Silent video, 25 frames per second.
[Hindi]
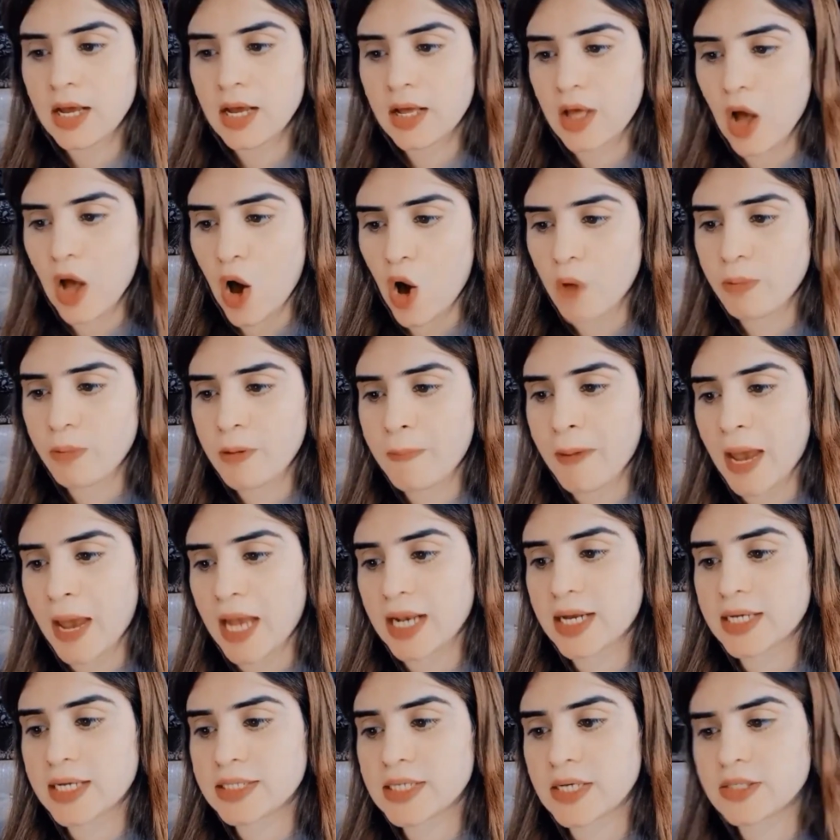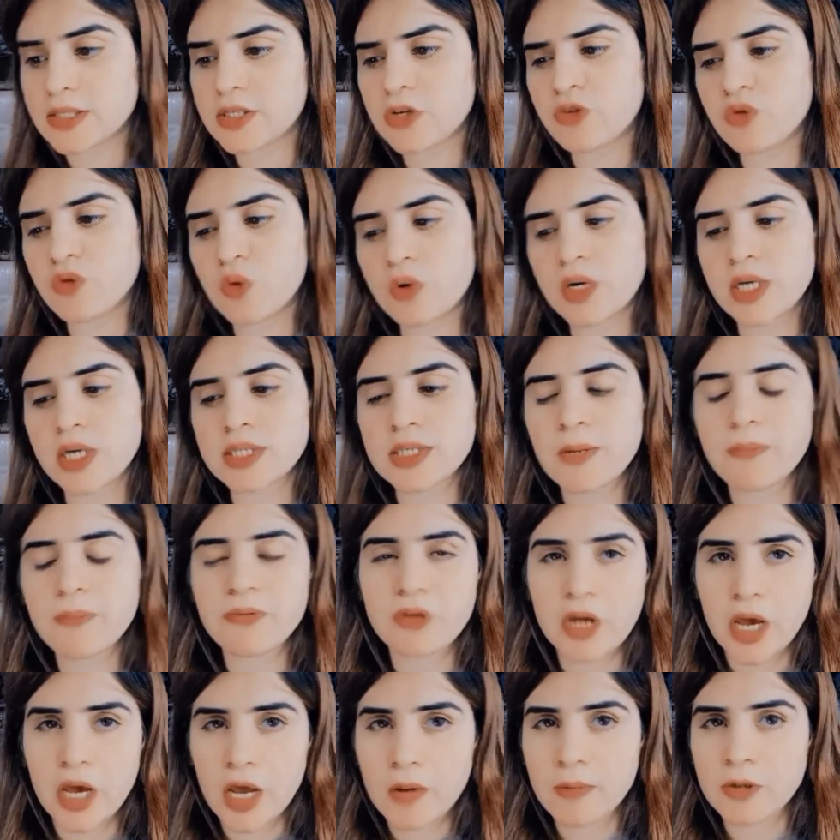गांव भी फैलकर जैसे छोटा सा
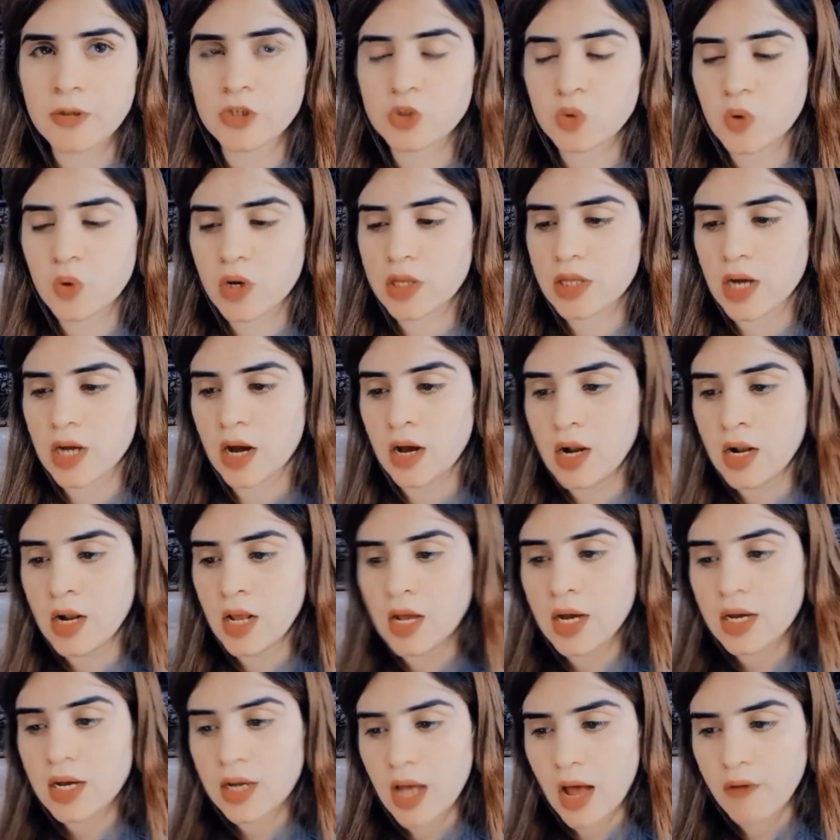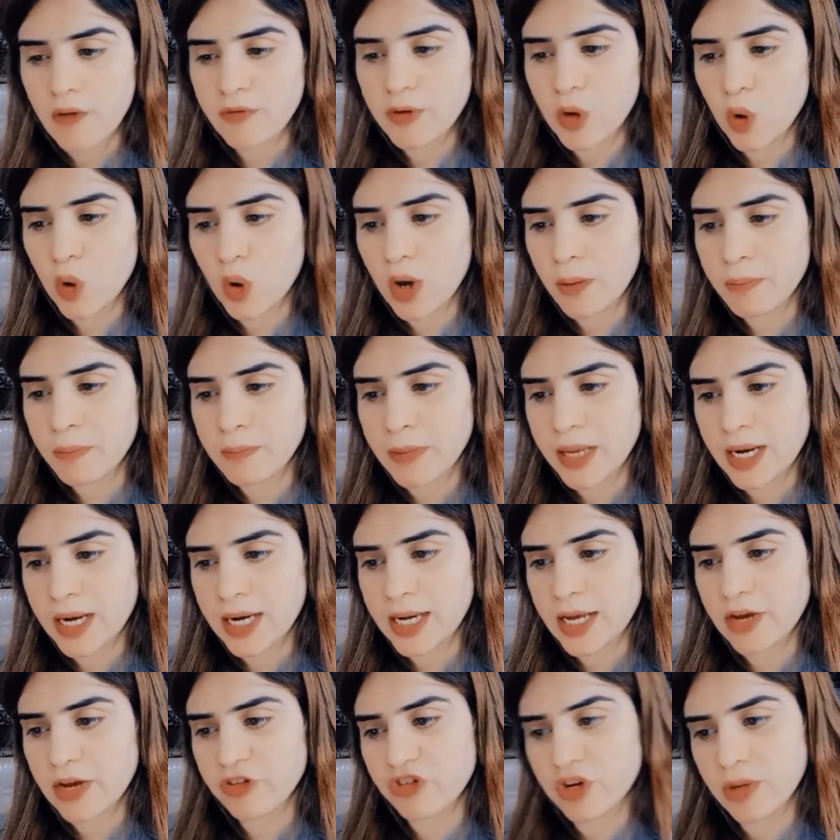शहर बन चुका था काफ़ी लोग अब मेरे
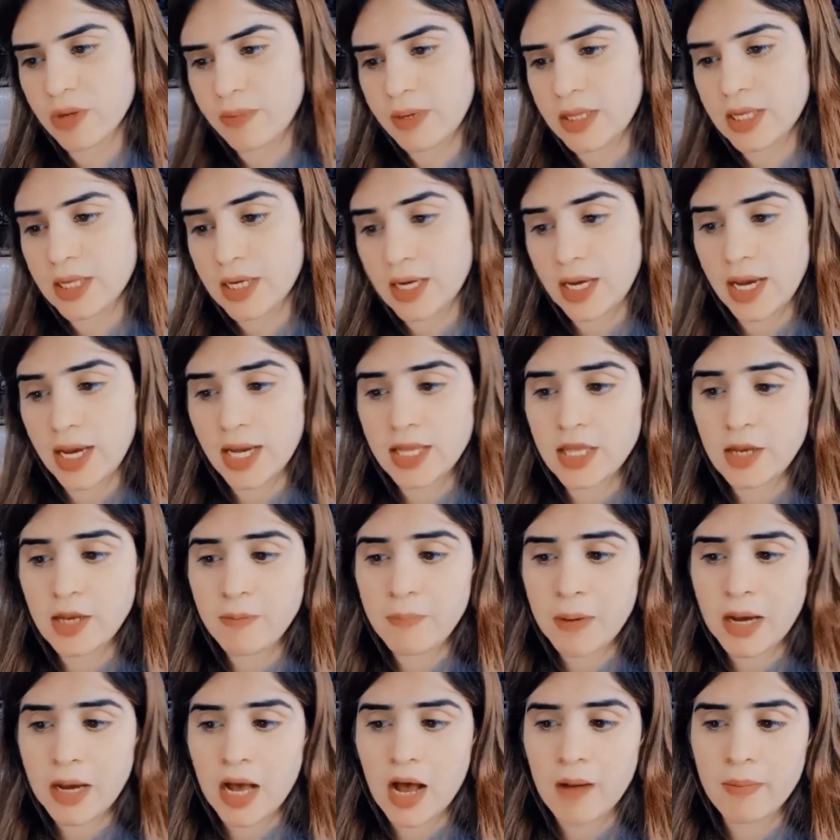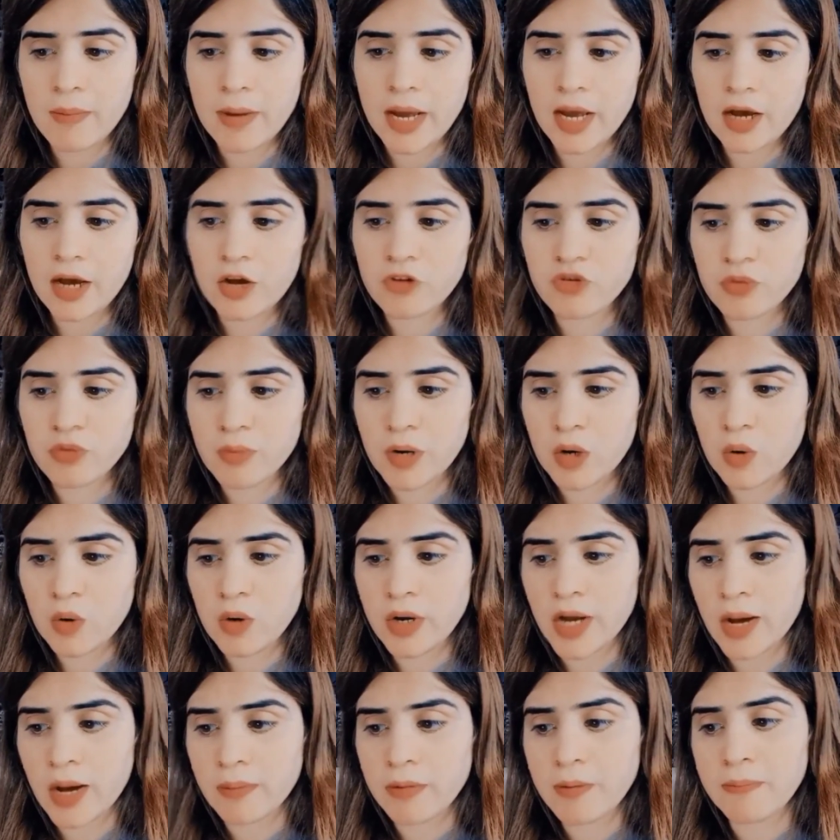लिए अजनबी थे एक दिन पैगाम आया कि जुम्मा गुल
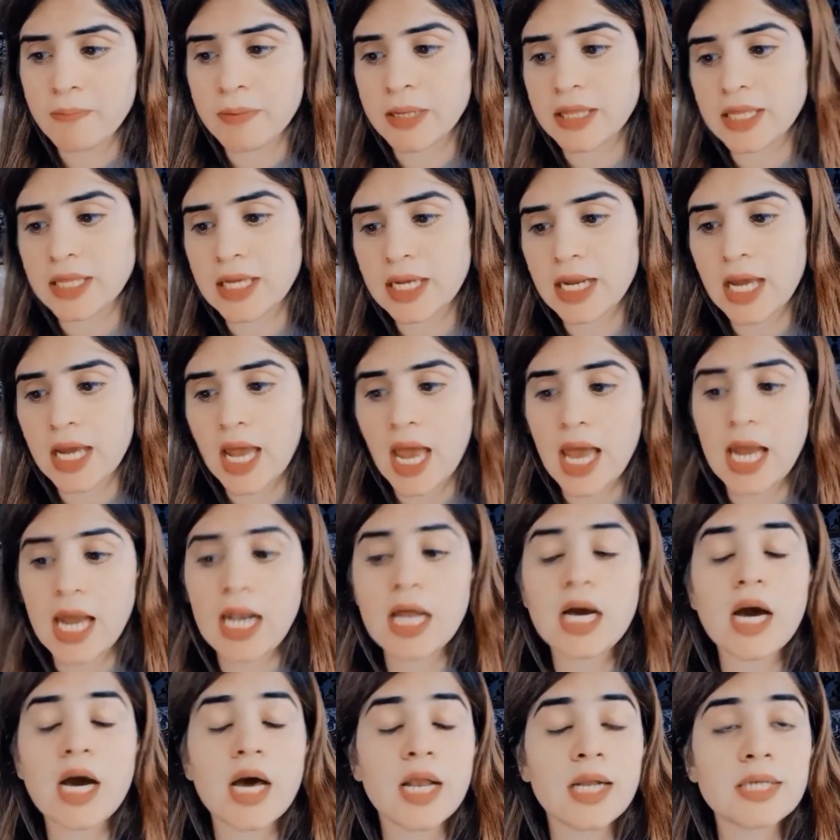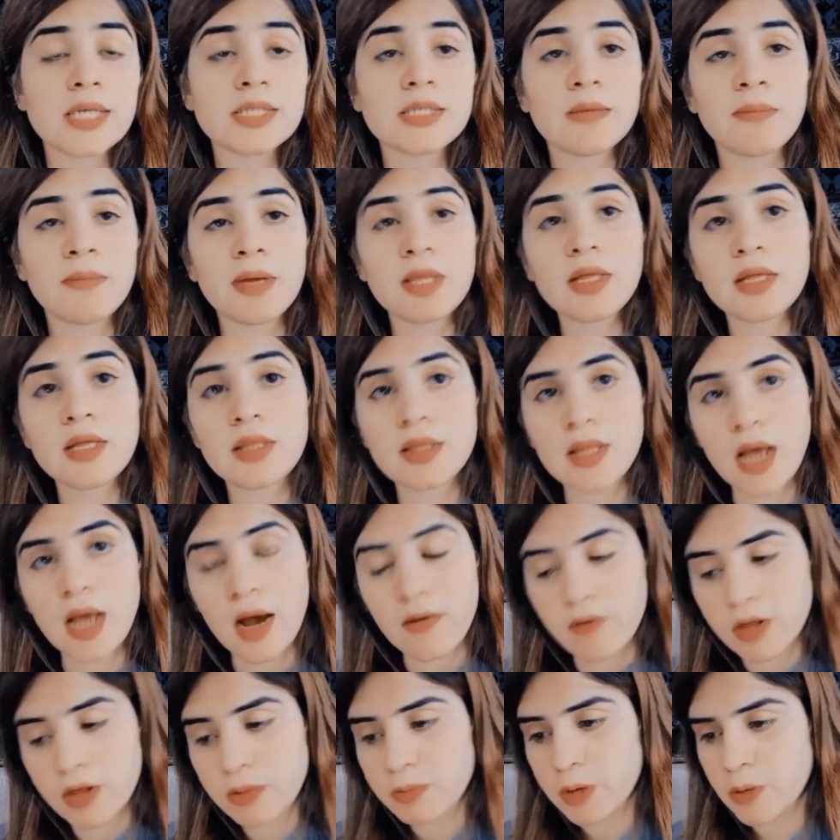नामी बंदे ने अहल खाना समेत
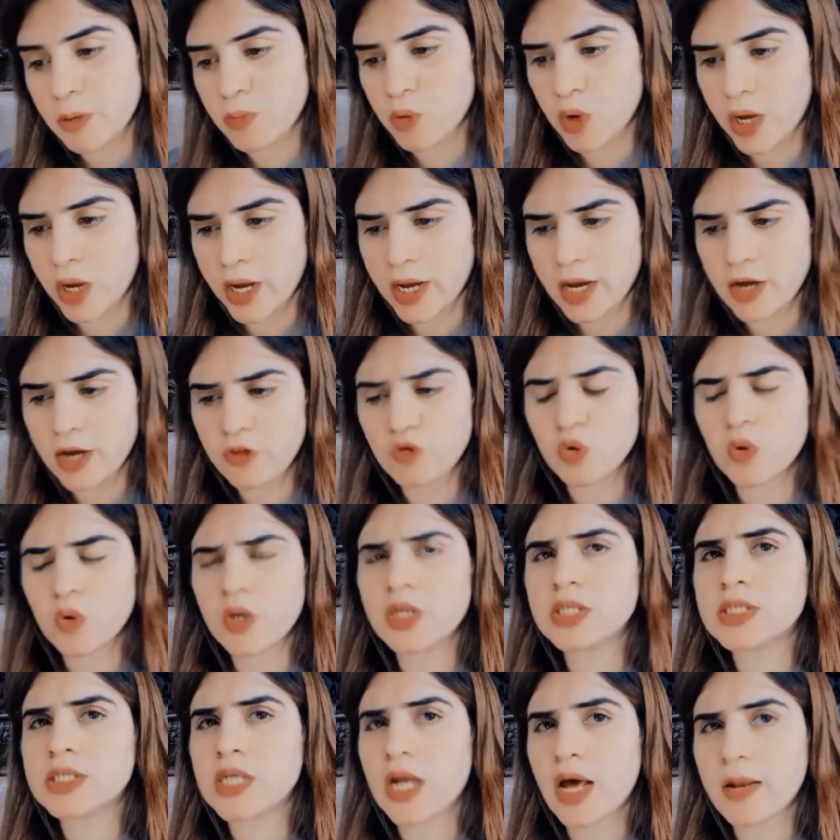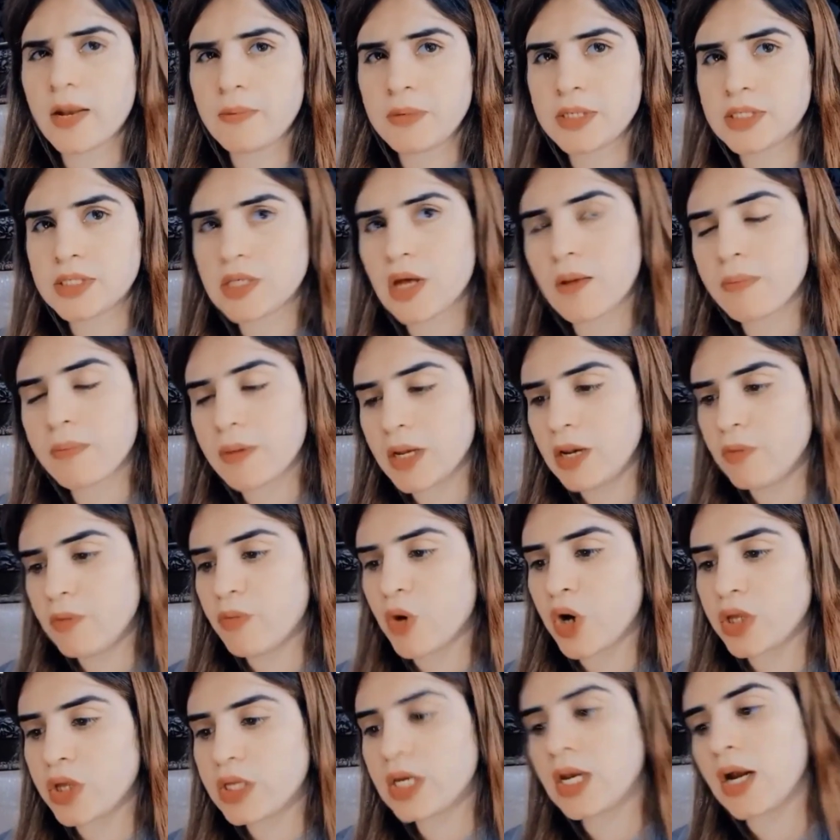दावत पर बुलाया है जो कि सलार बिन साहब के लिए
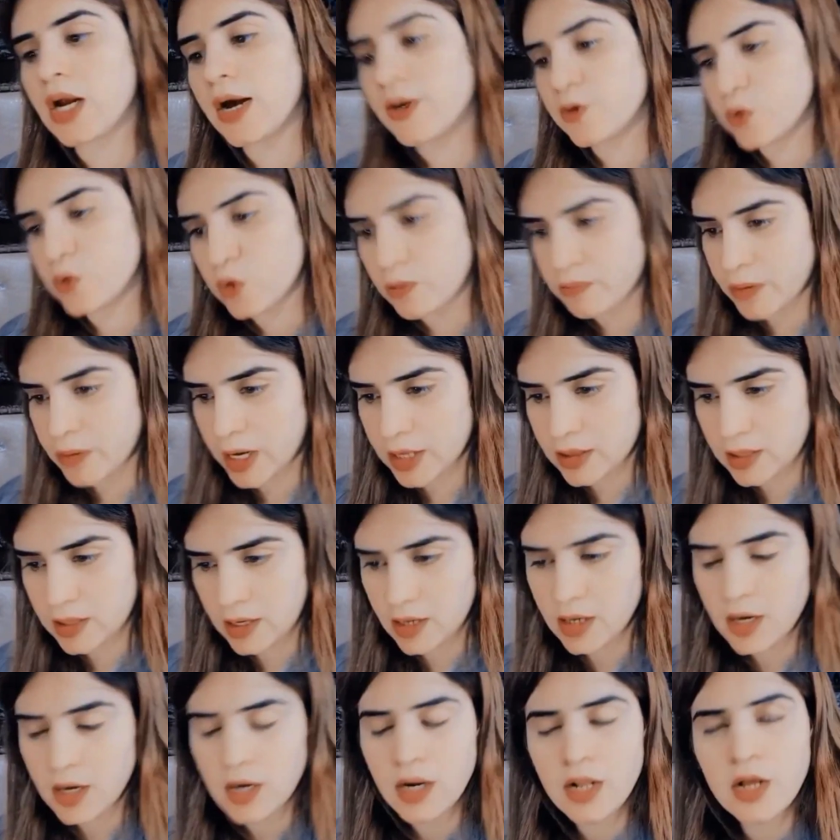बहुत हैरान बात थी